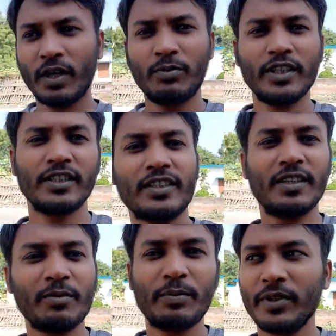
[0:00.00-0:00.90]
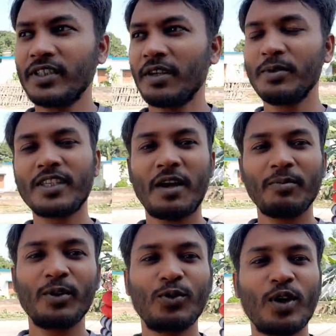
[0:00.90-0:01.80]
आप देख सकते हैं मैं पीछे अभी
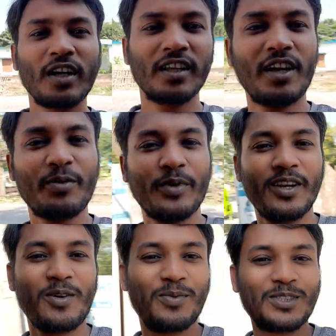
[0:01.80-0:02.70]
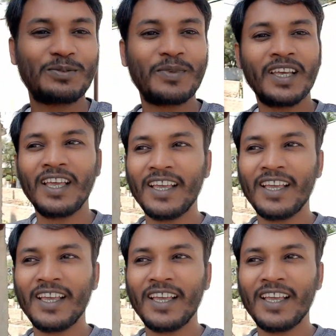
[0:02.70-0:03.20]
सामने हूँ दुकान का और मेरे अपोजिट में